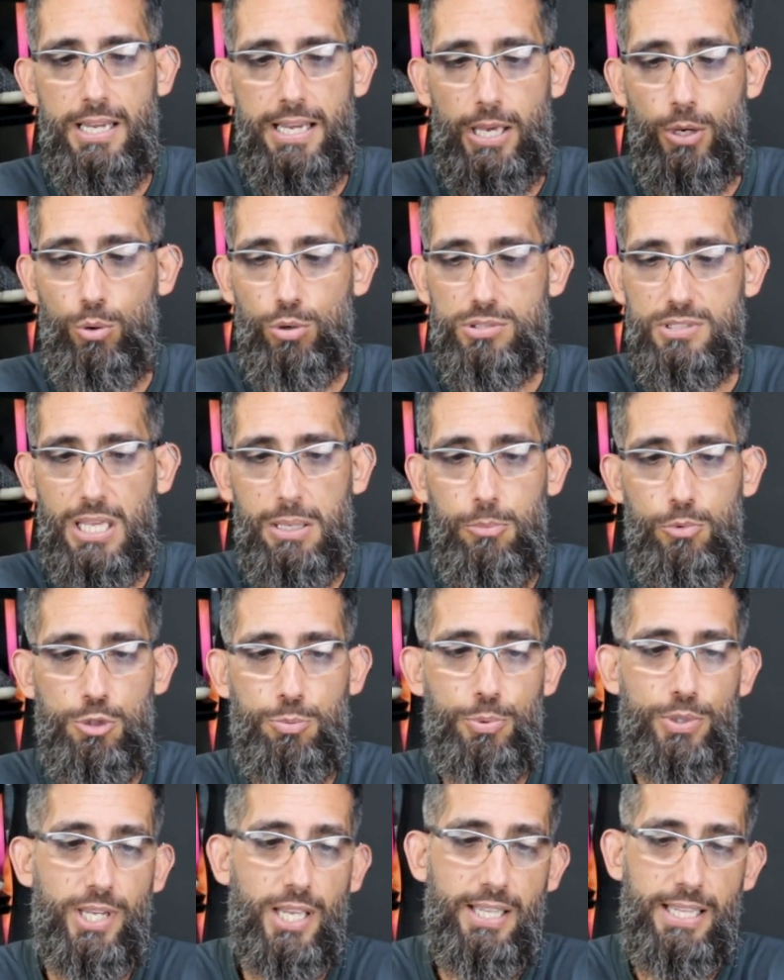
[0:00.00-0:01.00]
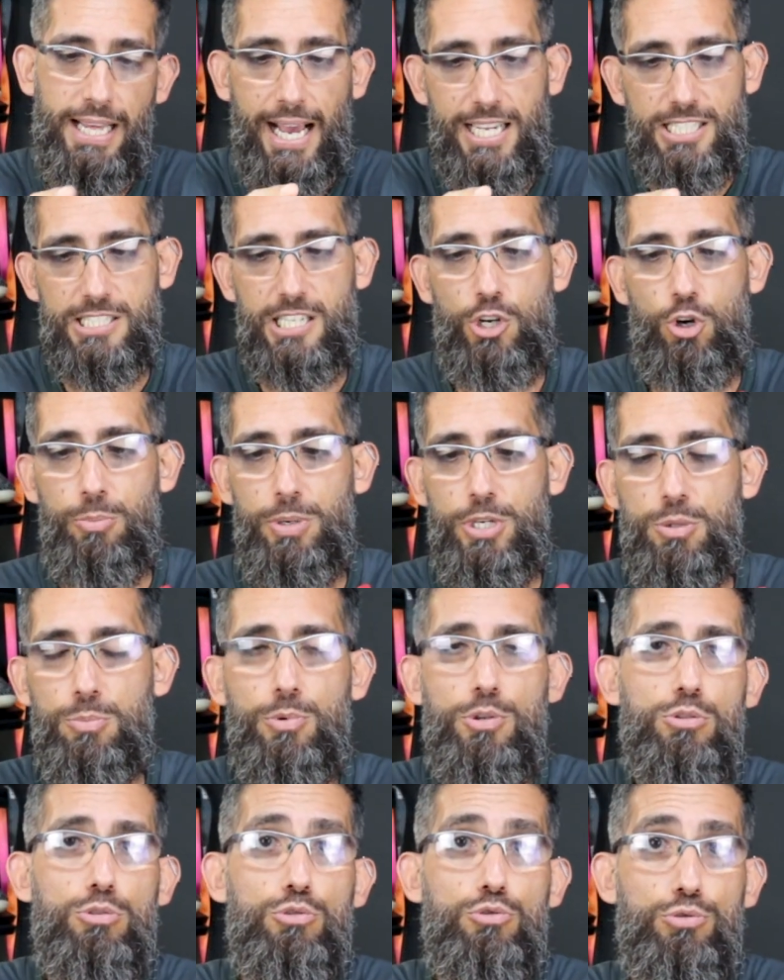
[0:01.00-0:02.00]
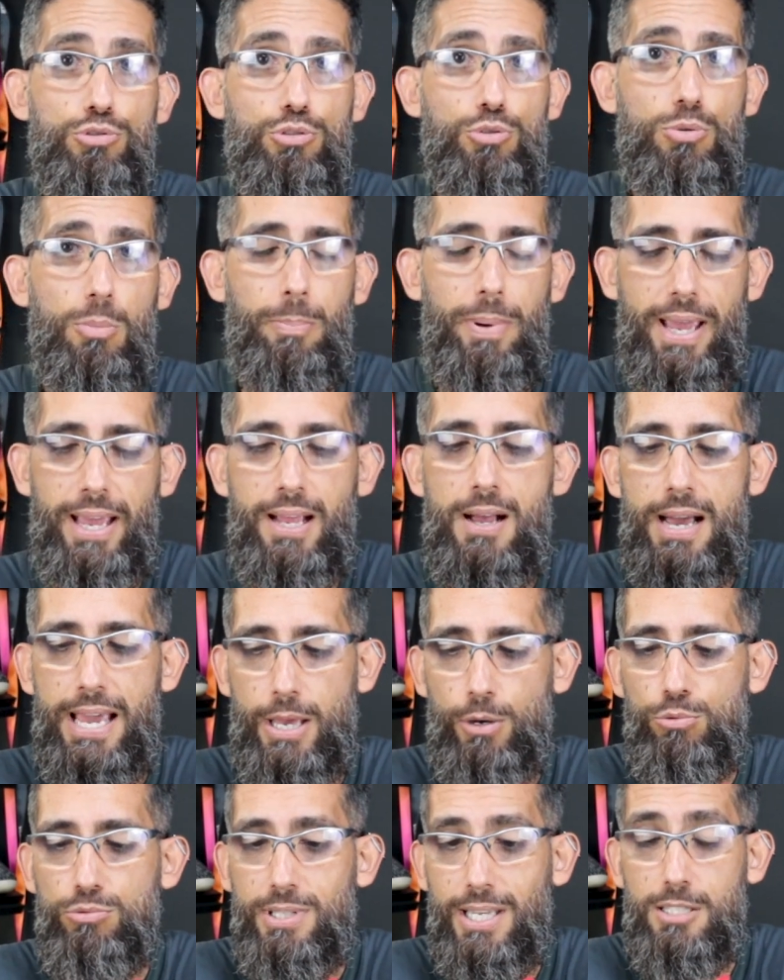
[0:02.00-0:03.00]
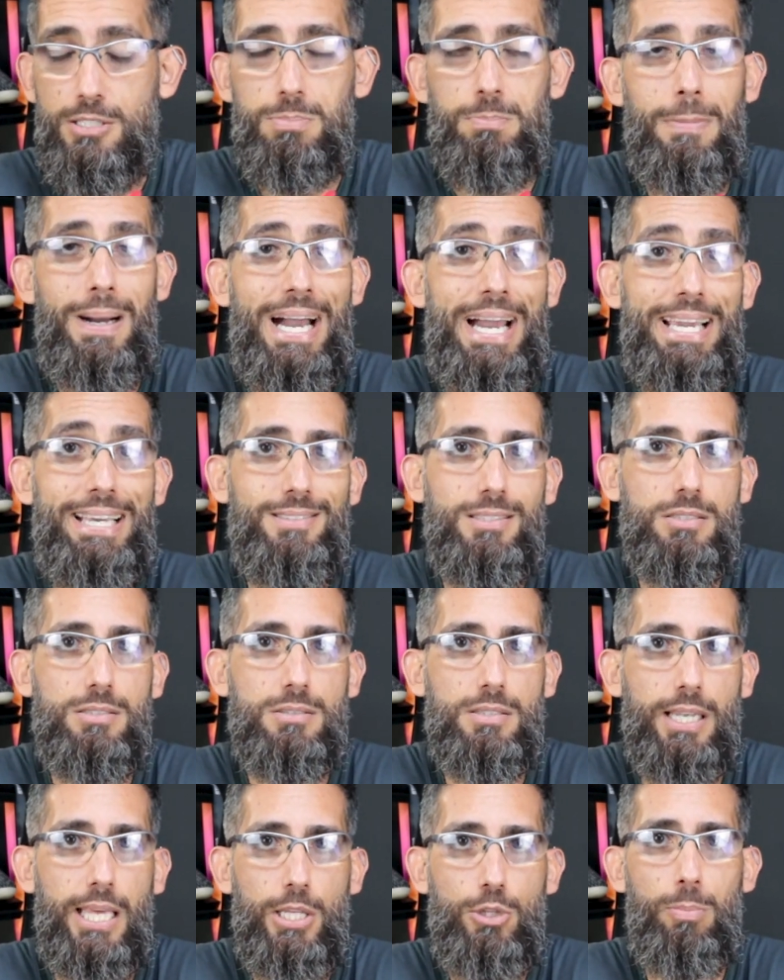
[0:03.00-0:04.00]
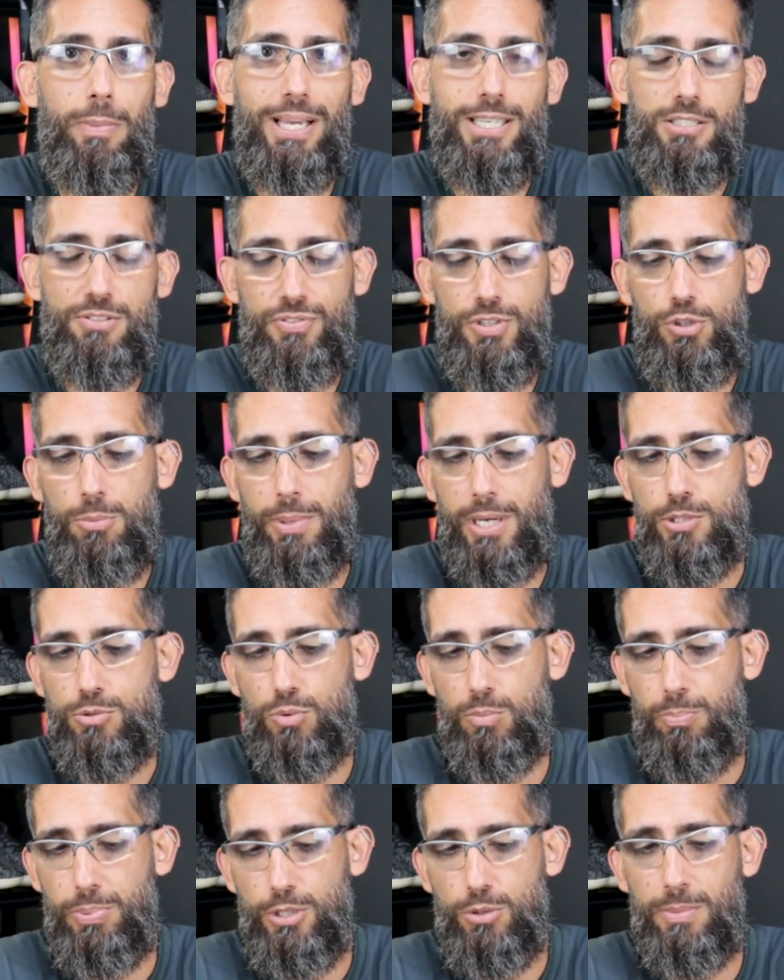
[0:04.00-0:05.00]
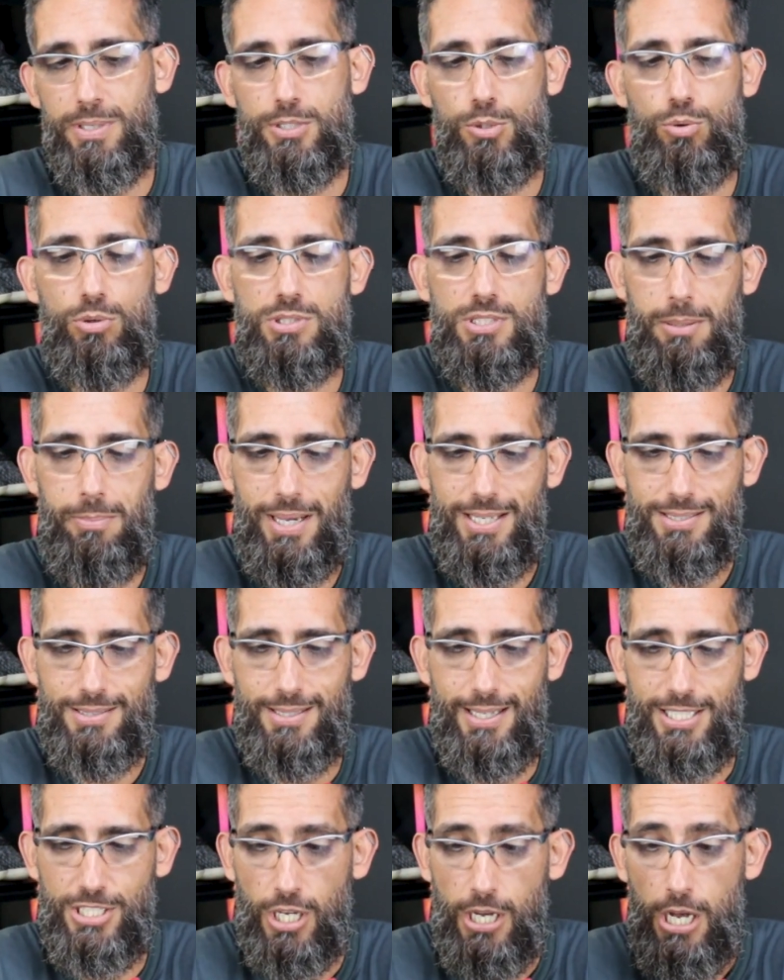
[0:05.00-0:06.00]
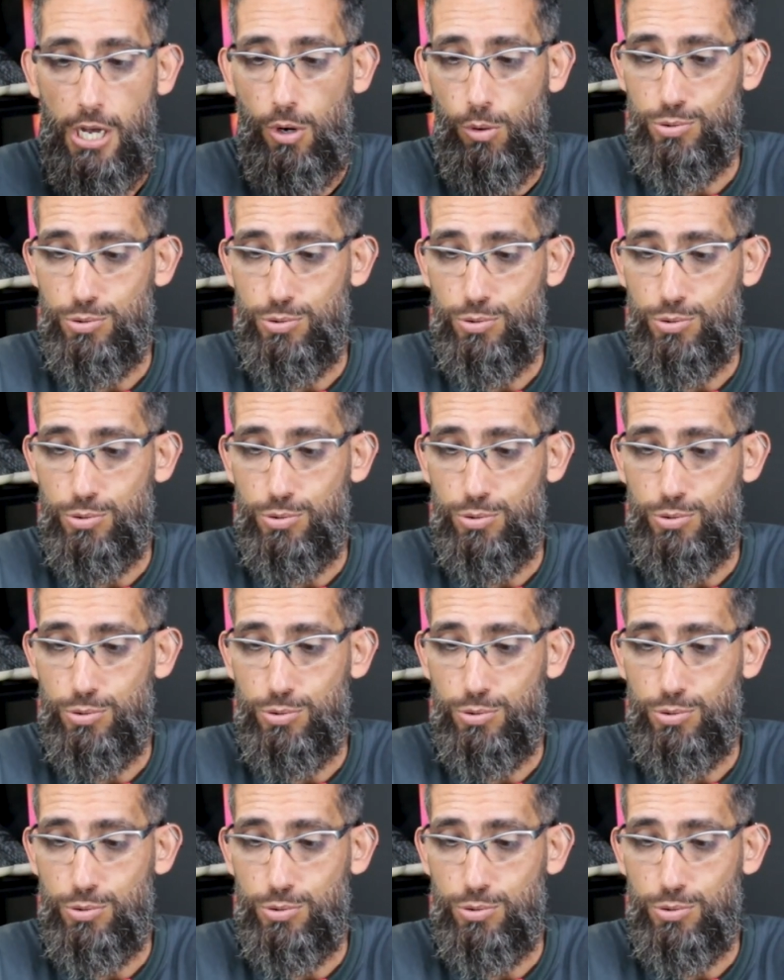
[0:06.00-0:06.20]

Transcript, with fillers: Eu gostei muito porque ele encaixa realmente muito justo no pé. É um tênis mais estreito, mais fino e mais comprido, mas eu gostei bastante.